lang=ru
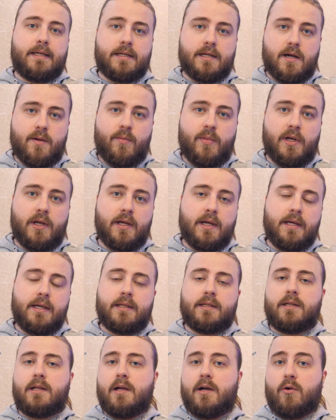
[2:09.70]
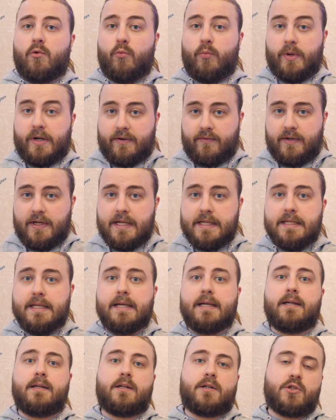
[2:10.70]
кабель для
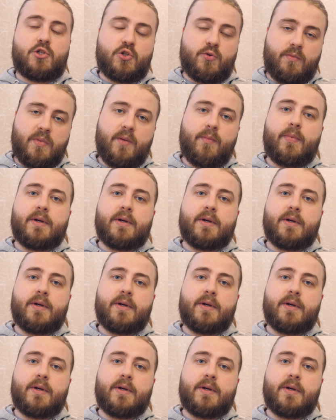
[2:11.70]
управления RGB